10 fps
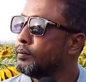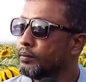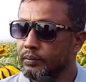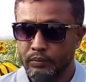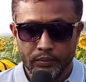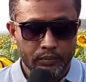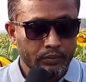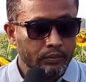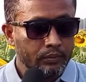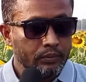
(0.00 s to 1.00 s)
আচ্ছা
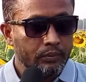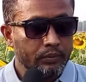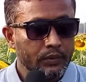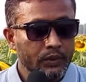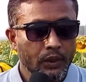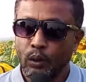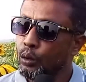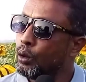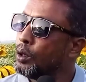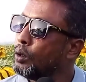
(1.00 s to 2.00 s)
তো যে জিনিসটা
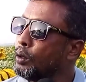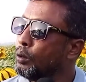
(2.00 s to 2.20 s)
বলছিলাম